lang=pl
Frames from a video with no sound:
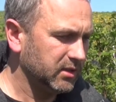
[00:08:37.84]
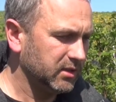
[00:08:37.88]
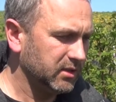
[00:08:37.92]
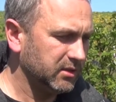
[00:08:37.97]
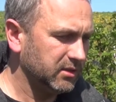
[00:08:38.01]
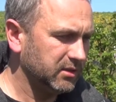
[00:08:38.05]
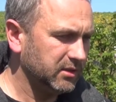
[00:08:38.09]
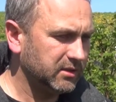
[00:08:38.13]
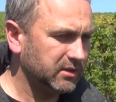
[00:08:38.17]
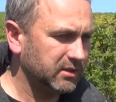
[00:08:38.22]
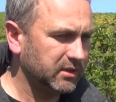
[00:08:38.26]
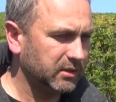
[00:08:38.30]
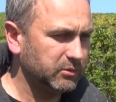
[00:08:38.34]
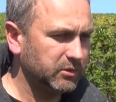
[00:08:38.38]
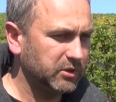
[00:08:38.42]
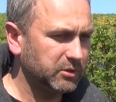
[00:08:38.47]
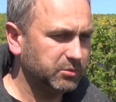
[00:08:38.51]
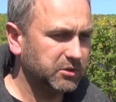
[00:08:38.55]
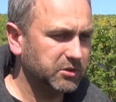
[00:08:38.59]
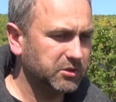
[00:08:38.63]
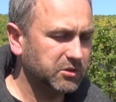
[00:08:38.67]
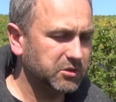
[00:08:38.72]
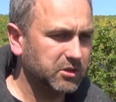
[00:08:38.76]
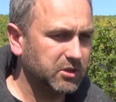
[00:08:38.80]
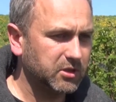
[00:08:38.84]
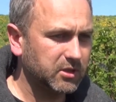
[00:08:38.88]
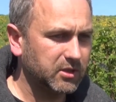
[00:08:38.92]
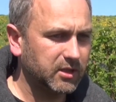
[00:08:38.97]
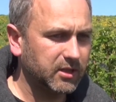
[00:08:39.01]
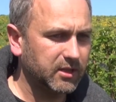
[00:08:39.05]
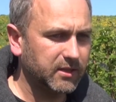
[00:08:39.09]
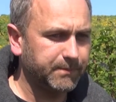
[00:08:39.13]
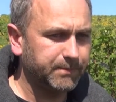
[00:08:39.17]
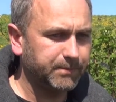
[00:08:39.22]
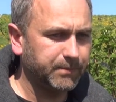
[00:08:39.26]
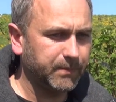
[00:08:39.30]
Nikt tam nie
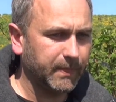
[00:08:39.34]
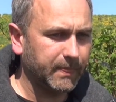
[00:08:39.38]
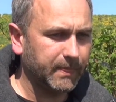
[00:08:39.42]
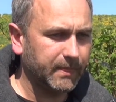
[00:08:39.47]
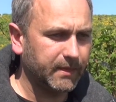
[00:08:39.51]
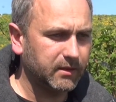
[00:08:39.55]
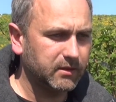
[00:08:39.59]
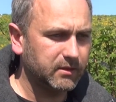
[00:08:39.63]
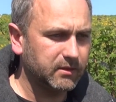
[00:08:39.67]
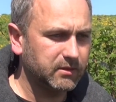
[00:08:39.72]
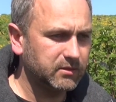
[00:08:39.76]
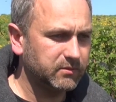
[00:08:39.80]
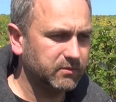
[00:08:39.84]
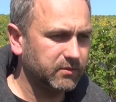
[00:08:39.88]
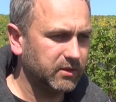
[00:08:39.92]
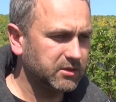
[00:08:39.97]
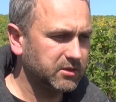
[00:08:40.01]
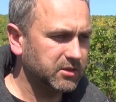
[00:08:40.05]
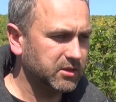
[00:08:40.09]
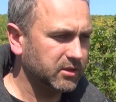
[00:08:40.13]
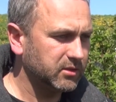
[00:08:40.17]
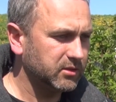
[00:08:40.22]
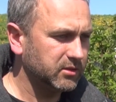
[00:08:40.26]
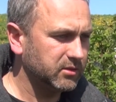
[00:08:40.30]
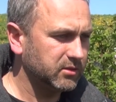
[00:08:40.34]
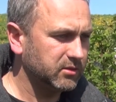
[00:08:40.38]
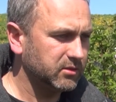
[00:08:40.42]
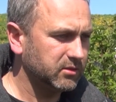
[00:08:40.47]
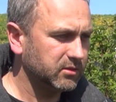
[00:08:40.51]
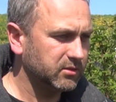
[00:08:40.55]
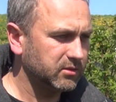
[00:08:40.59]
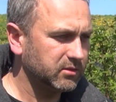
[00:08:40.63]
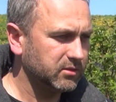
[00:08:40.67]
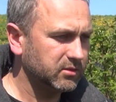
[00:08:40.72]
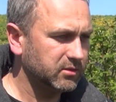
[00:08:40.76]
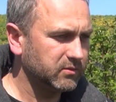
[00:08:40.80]
przestrzega mm, zwalczanych,
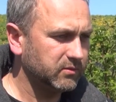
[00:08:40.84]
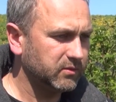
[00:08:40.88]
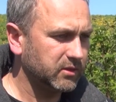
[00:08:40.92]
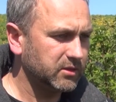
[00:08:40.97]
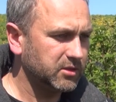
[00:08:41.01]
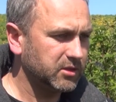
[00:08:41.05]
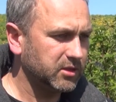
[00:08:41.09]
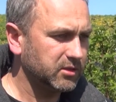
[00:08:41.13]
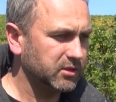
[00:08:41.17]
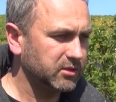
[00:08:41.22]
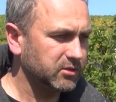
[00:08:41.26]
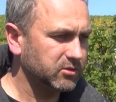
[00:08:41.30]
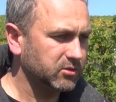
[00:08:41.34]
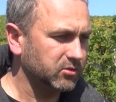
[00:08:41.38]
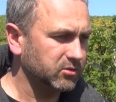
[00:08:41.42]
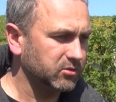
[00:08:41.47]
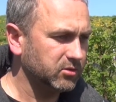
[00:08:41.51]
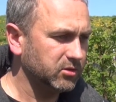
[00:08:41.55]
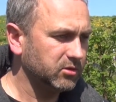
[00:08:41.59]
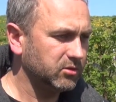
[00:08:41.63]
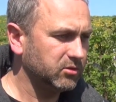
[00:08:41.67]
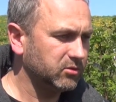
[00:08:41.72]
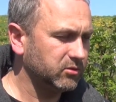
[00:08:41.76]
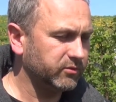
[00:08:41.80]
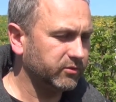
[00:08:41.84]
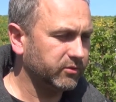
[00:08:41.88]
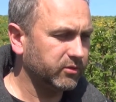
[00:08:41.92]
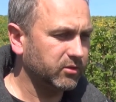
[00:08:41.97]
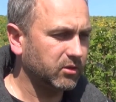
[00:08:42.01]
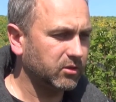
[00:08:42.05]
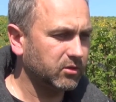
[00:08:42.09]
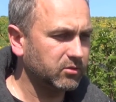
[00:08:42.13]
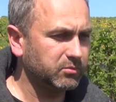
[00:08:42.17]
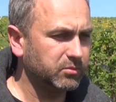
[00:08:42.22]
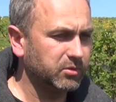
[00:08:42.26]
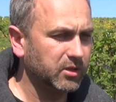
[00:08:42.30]
zwalczania szkodników,
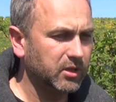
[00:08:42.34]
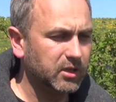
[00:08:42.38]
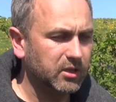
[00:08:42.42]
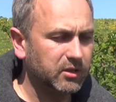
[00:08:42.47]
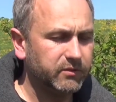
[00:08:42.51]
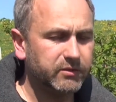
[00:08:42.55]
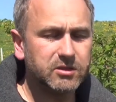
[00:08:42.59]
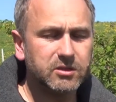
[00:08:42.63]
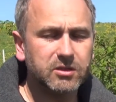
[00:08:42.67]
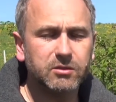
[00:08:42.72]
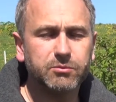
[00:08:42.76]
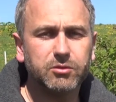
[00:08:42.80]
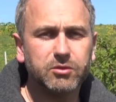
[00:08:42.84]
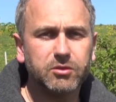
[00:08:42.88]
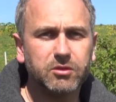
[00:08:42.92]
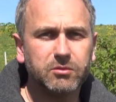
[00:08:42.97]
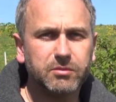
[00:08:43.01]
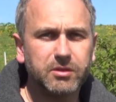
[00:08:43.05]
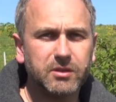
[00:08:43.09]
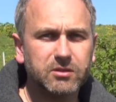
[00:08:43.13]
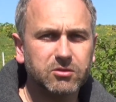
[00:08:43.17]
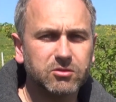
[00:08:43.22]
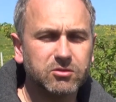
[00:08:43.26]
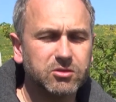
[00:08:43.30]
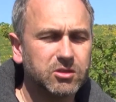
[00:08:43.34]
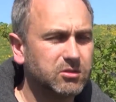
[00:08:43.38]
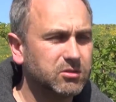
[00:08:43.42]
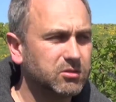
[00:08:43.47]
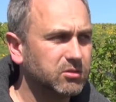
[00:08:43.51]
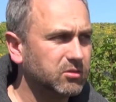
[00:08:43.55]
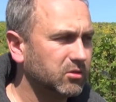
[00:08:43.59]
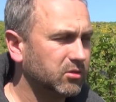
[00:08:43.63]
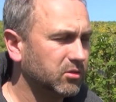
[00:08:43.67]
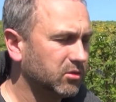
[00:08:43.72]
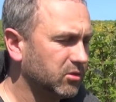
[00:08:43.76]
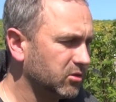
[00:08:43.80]
chorób. Występują bardzo
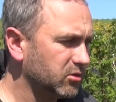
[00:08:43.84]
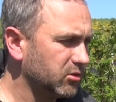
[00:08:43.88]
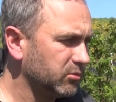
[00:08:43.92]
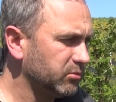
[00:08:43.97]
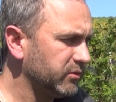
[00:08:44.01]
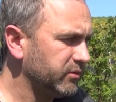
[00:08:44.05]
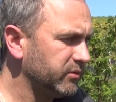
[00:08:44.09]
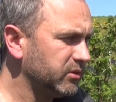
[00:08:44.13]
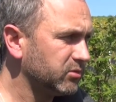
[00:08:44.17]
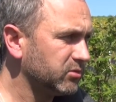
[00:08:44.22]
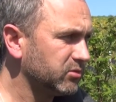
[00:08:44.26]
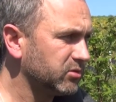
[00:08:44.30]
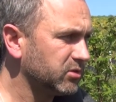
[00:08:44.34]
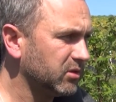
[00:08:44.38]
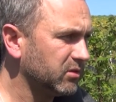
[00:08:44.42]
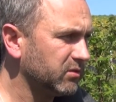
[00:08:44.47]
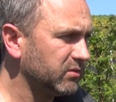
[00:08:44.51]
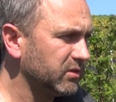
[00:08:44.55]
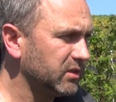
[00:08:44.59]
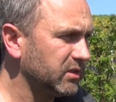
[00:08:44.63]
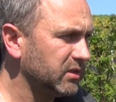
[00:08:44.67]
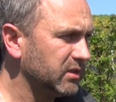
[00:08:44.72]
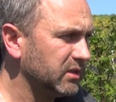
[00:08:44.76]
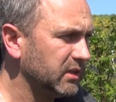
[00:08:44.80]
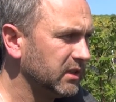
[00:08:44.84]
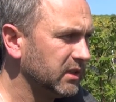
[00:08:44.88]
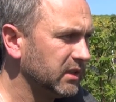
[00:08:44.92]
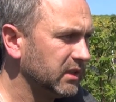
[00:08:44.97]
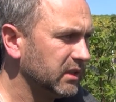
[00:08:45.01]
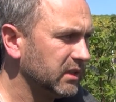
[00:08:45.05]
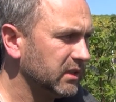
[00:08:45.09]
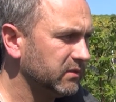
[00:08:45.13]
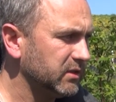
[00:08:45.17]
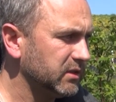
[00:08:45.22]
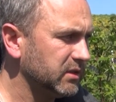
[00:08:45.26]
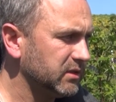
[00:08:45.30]
często choroby wirusowe,
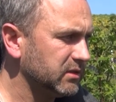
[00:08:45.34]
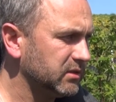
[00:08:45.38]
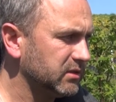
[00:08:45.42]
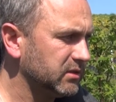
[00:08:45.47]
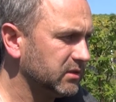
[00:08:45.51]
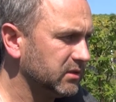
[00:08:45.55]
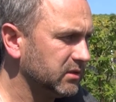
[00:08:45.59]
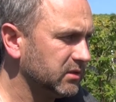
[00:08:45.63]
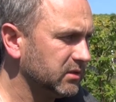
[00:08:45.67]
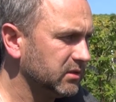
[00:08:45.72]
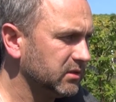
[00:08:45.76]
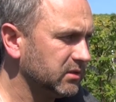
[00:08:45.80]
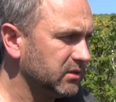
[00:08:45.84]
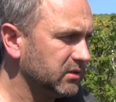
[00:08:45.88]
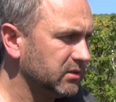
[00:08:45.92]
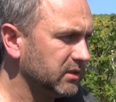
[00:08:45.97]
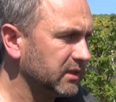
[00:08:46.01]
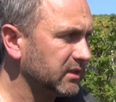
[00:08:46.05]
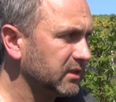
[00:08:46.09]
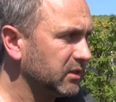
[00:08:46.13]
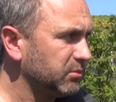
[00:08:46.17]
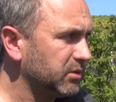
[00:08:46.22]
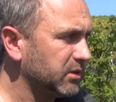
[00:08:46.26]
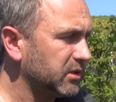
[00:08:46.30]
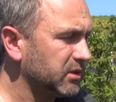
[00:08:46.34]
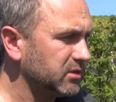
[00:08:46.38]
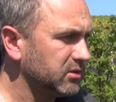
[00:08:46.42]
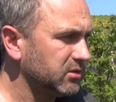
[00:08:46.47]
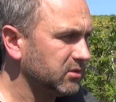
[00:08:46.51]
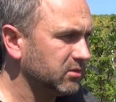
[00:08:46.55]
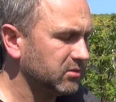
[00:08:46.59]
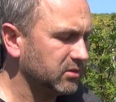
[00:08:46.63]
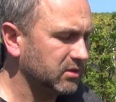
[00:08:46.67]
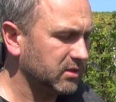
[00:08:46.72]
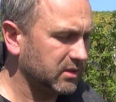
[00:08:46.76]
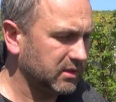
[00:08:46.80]
więc jak
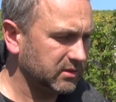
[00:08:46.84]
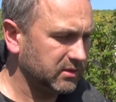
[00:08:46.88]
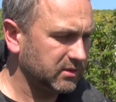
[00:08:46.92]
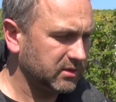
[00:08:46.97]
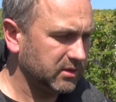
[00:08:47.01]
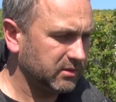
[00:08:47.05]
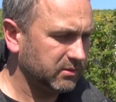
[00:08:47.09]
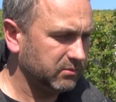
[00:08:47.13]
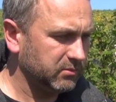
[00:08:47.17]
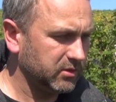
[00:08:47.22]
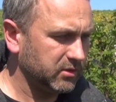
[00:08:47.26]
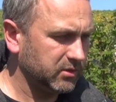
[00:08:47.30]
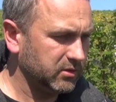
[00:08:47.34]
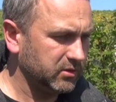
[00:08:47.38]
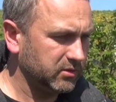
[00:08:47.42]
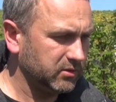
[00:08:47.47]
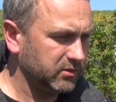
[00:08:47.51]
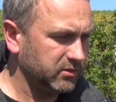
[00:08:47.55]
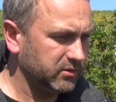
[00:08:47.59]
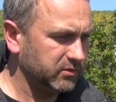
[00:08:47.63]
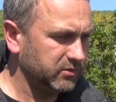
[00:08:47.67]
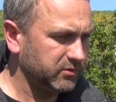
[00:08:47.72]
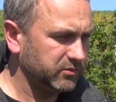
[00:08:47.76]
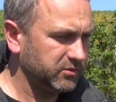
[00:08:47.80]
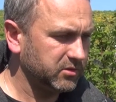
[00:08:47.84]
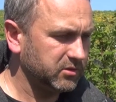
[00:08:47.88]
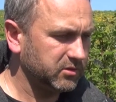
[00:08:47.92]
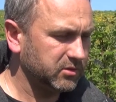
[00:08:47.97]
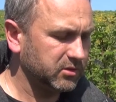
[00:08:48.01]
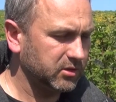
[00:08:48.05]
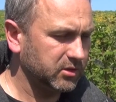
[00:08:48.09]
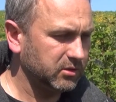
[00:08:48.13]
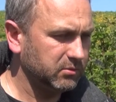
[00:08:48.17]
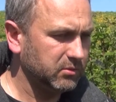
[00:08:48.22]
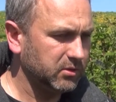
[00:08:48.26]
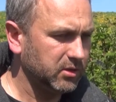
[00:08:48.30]
najbardziej odradzam
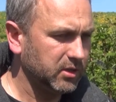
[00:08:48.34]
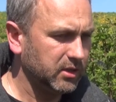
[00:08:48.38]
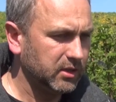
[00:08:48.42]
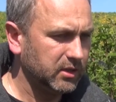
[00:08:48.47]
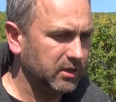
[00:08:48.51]
wszystkim